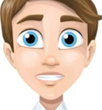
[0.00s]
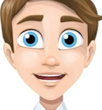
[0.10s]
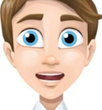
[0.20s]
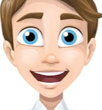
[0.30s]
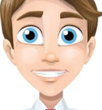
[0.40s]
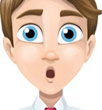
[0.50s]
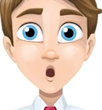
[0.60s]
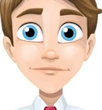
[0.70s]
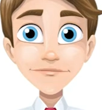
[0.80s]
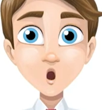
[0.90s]
yine aynı
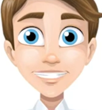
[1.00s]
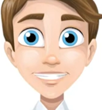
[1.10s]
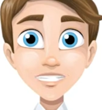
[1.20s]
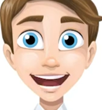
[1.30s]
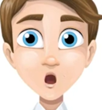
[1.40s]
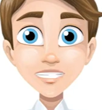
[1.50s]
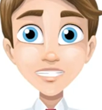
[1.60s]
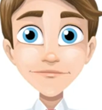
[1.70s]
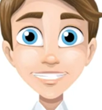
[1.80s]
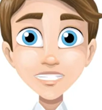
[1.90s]
şekilde 1-3
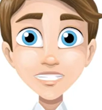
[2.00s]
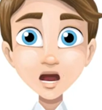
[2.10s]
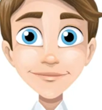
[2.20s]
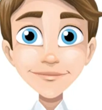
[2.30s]
artı işte